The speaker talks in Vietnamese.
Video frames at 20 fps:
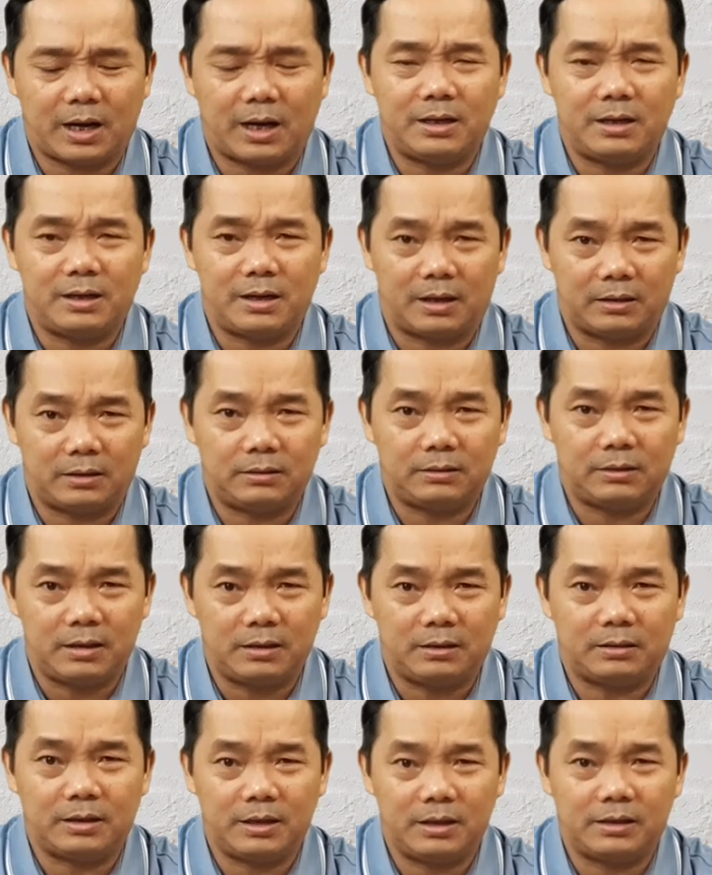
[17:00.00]
cả những lời
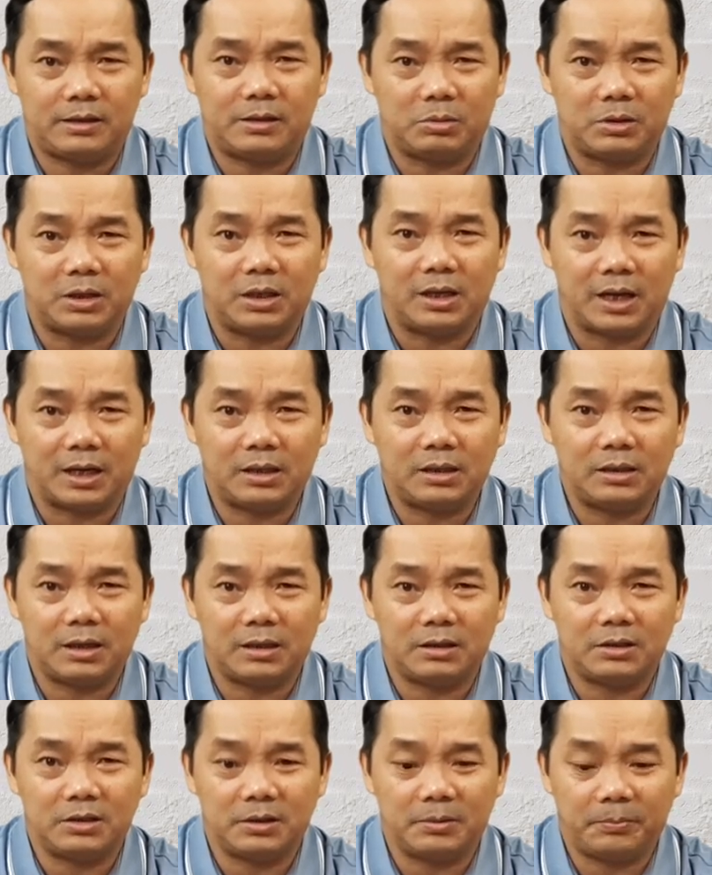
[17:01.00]
tiên tri trong Kinh Thánh
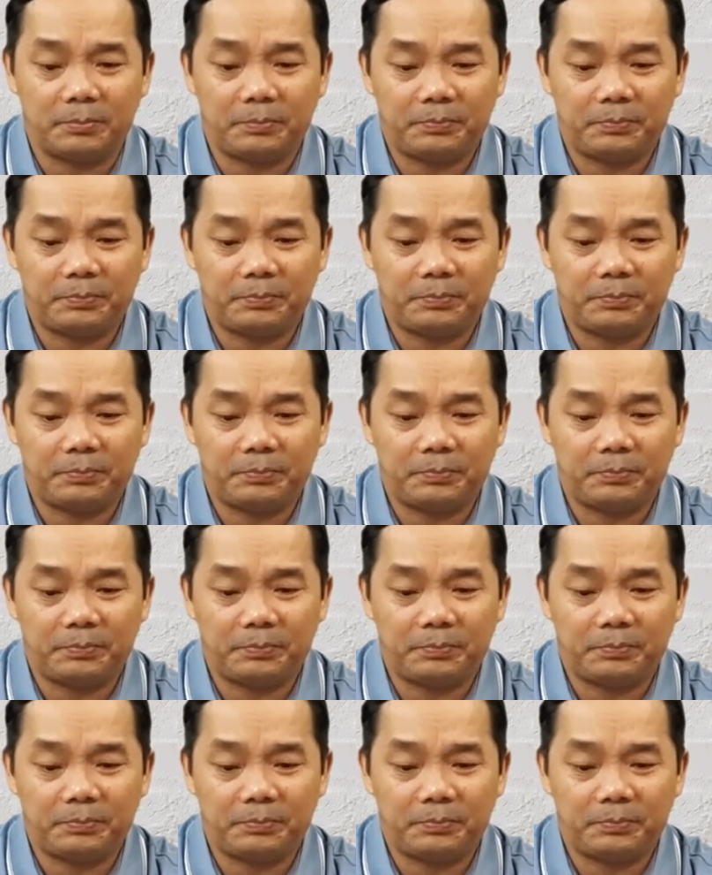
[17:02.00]
anh chị.